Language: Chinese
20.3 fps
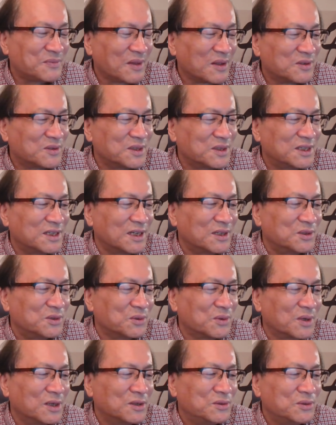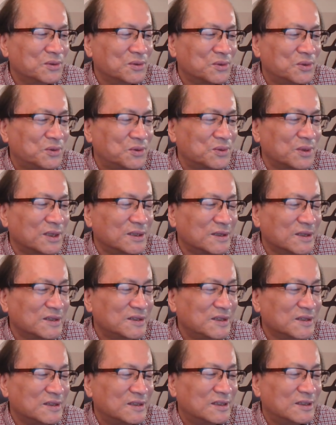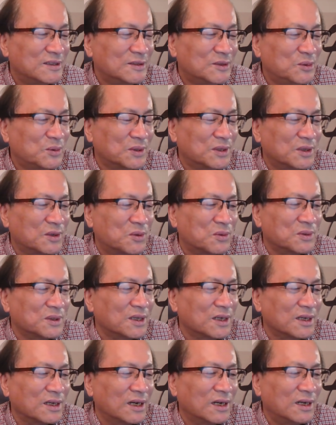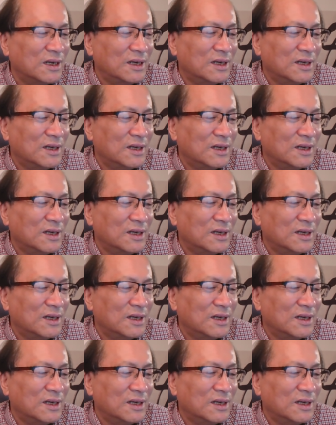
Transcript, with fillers: 说铁熊还具有选择性击落的功能啊，